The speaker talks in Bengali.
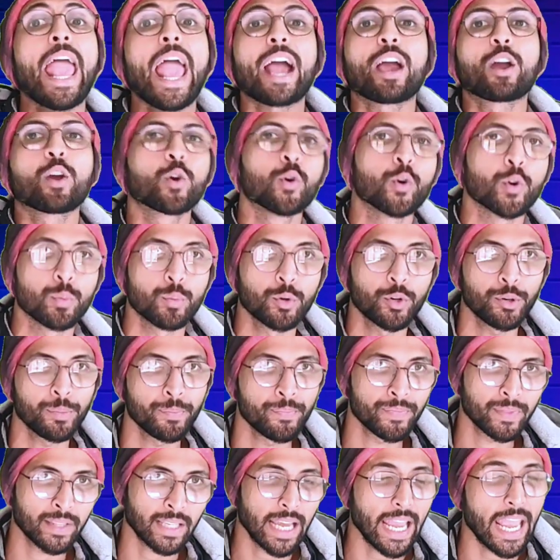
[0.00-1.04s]
এক করব
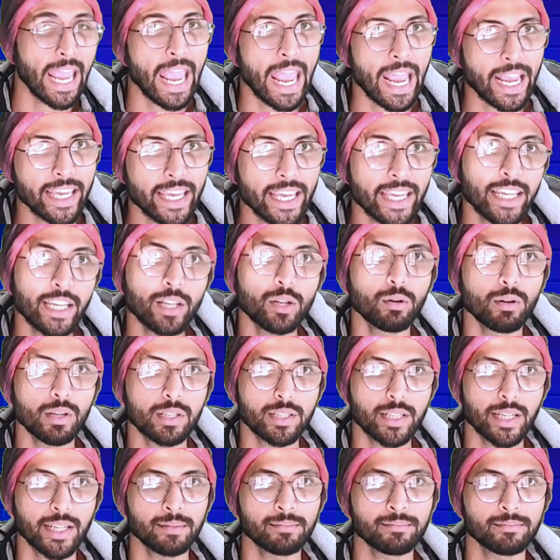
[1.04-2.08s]
একে কি
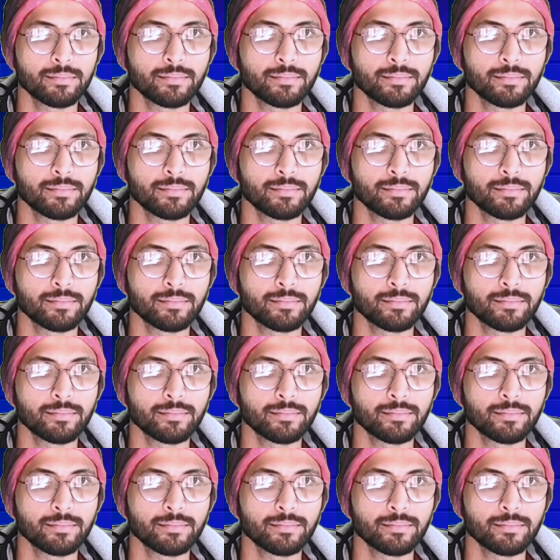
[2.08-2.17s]
রয়েছে